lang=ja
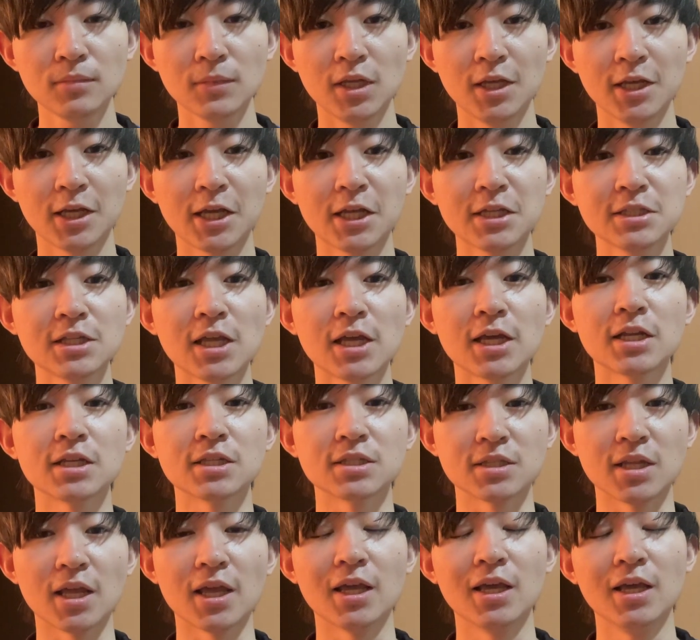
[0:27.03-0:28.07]
え現在で
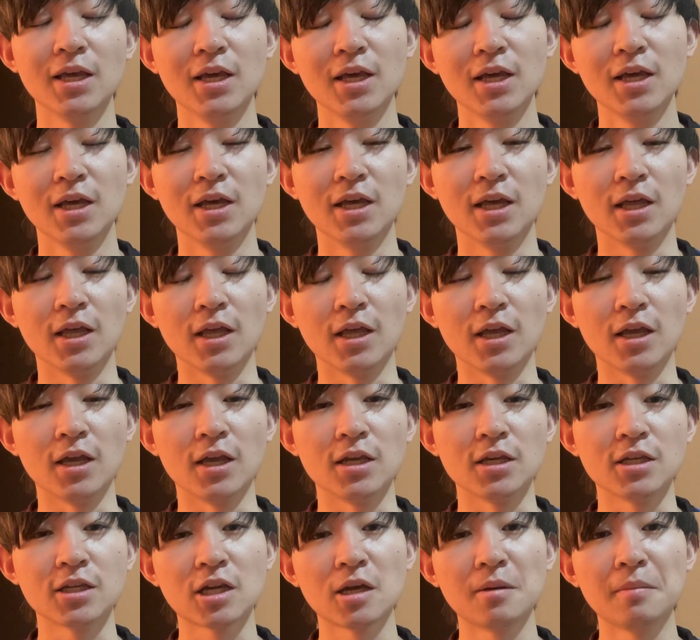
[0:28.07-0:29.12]
すね、
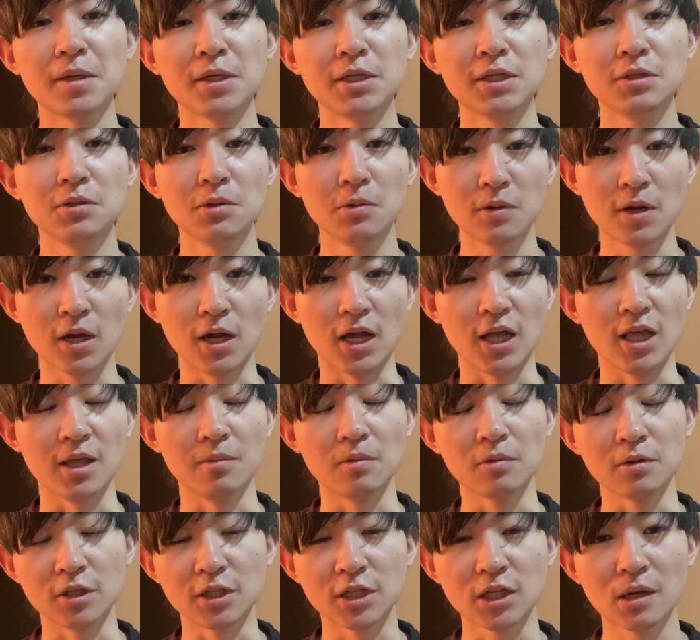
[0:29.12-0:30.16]
えー、ひかまに動画、えー、
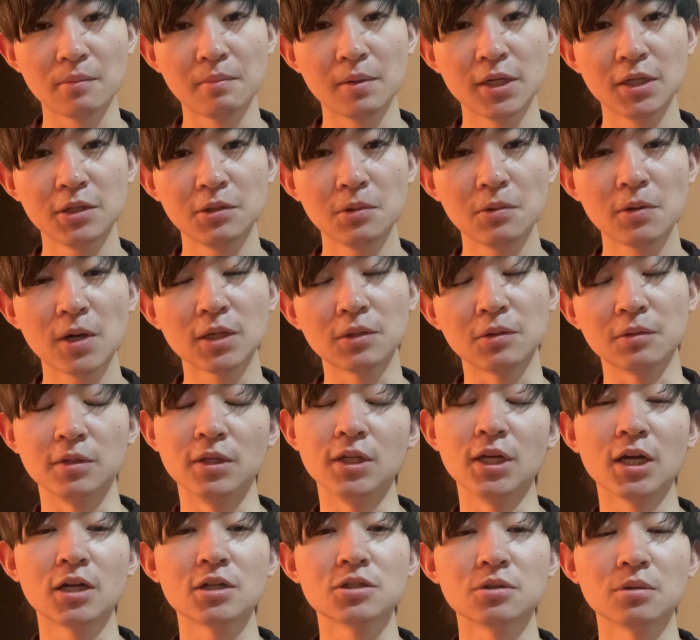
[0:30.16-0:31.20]
僕ひかまに動画の
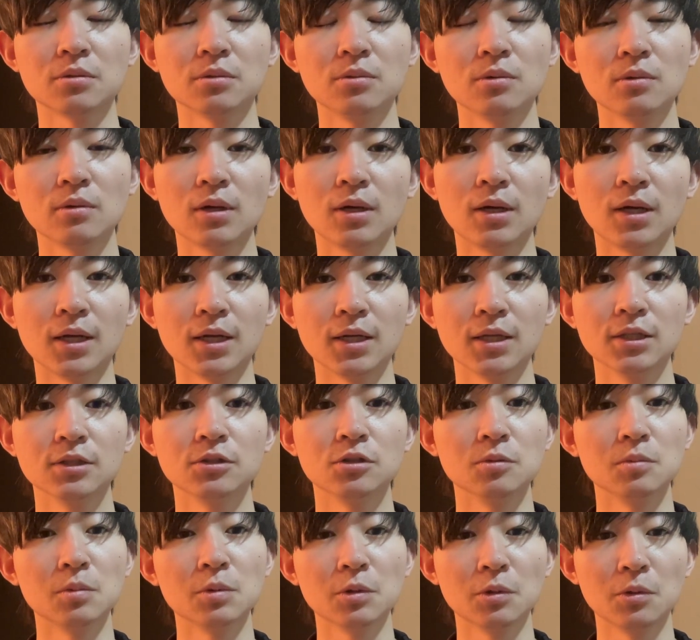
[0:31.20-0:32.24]
リアクション動画っ
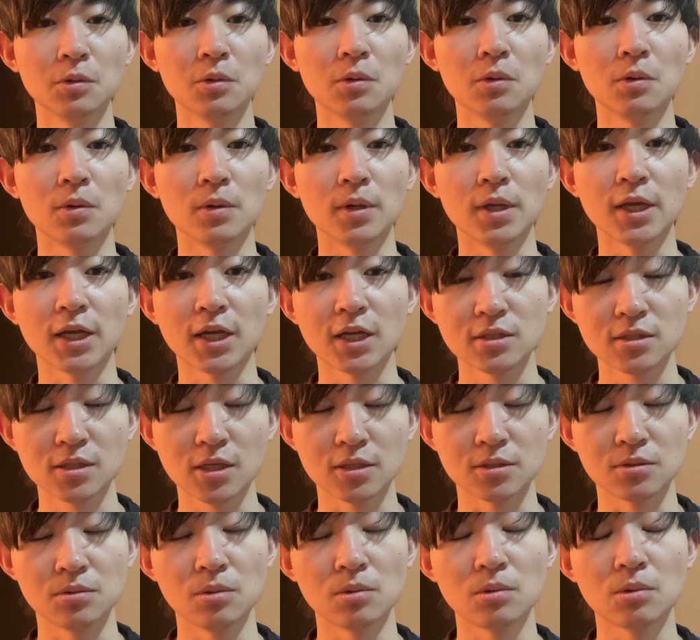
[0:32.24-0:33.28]
ていうものを、えー、
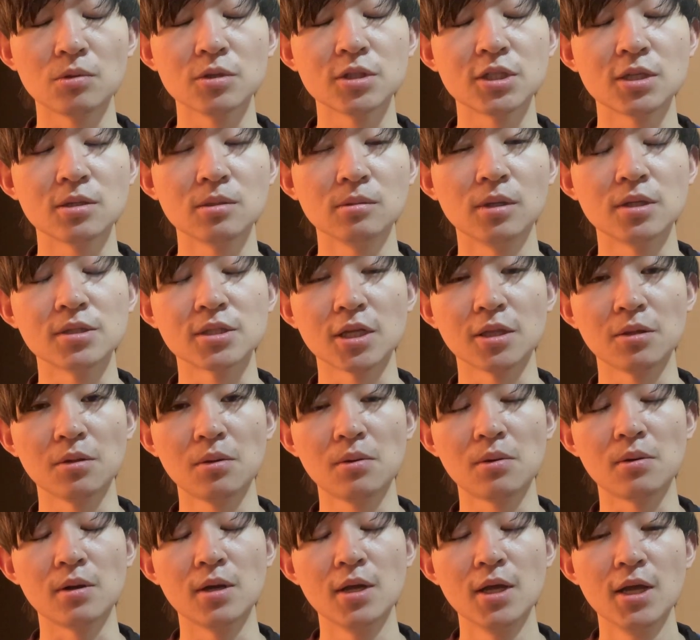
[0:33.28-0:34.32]
数々投稿してるんですけ
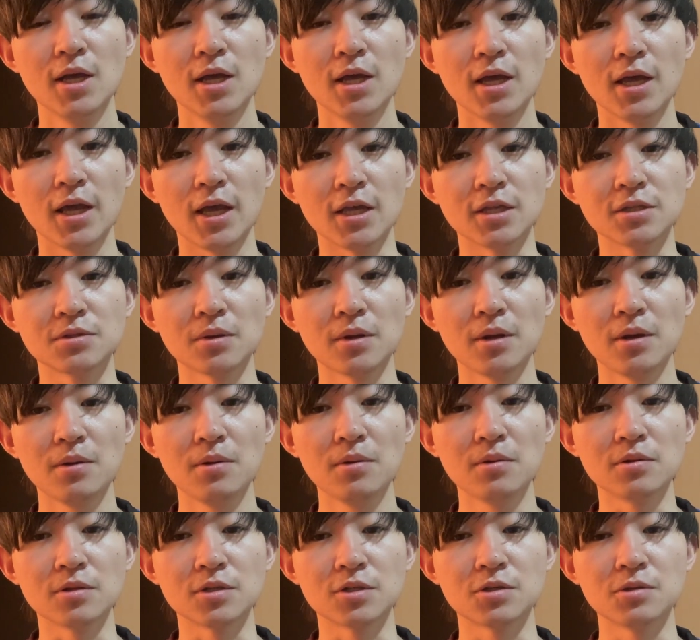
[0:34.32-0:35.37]
ど、えー、それ
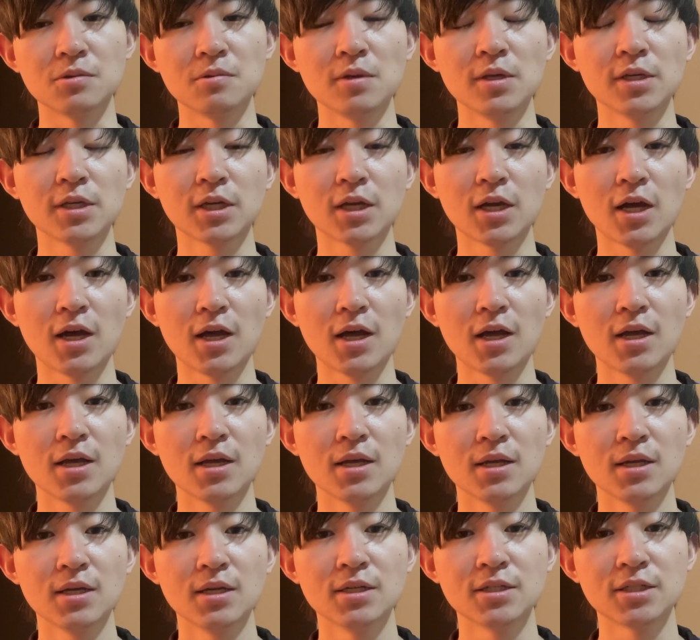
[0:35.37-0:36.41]
を収益
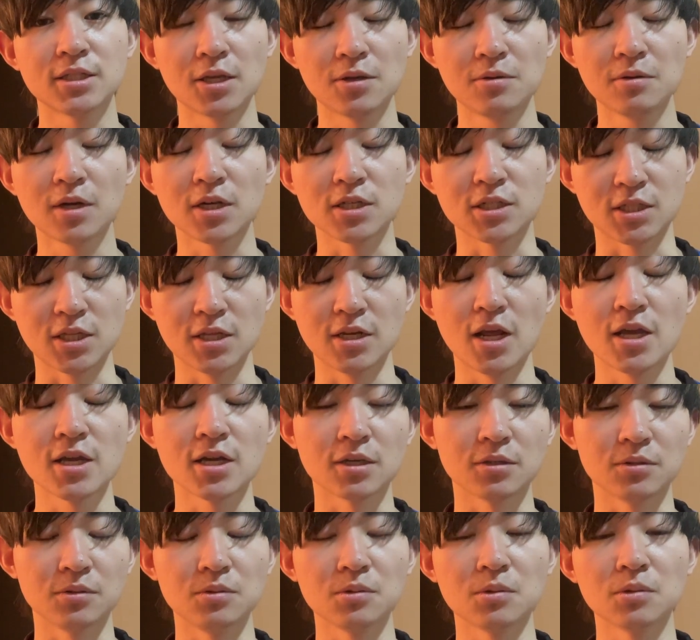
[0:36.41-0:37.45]
化してるかしてない
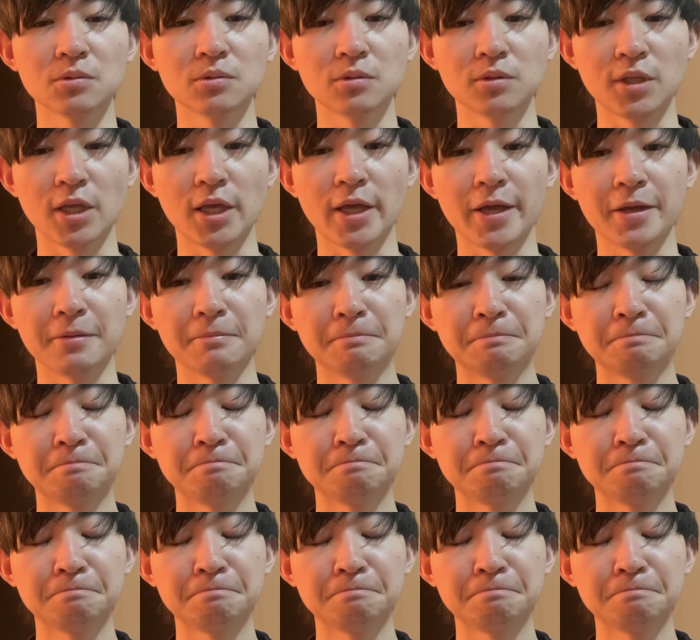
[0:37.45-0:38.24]
かということで、